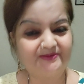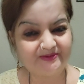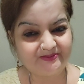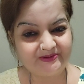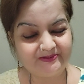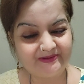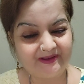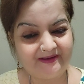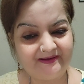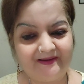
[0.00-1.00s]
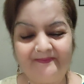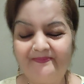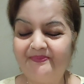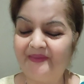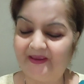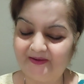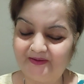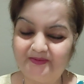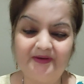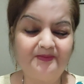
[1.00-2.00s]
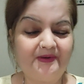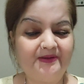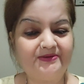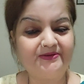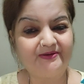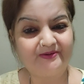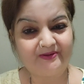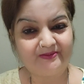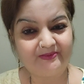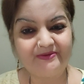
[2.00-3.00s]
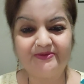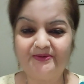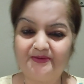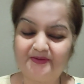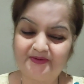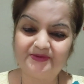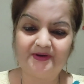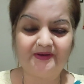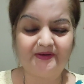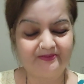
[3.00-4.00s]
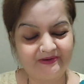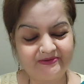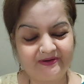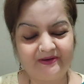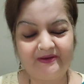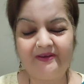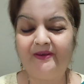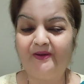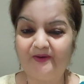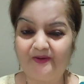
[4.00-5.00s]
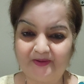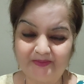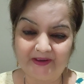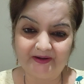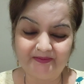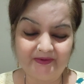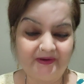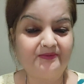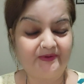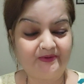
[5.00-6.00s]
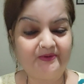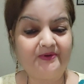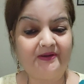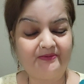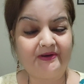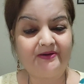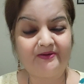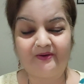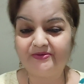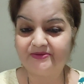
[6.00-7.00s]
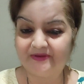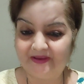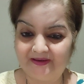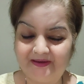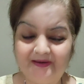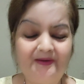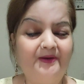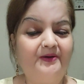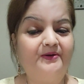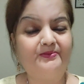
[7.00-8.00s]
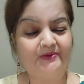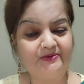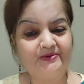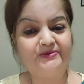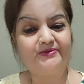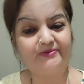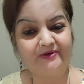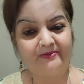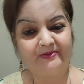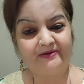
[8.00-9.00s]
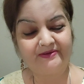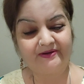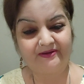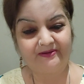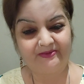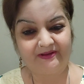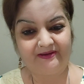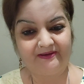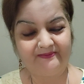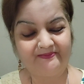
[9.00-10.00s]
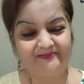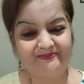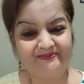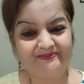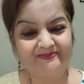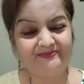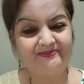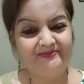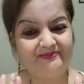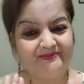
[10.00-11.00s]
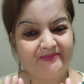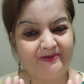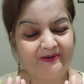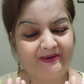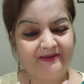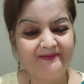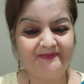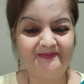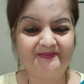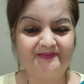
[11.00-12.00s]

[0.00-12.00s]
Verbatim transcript: ज़रूर मुझे बताइएगा थैंक यू वेरी मच जी गॉड ब्लेस यू खुश रहिए मस्त रहिए और प्यारे प्यारे वीडियो लवली टॉक्स देखिए और मुझे ज़रूर कमेंट्स करके बताइए बाय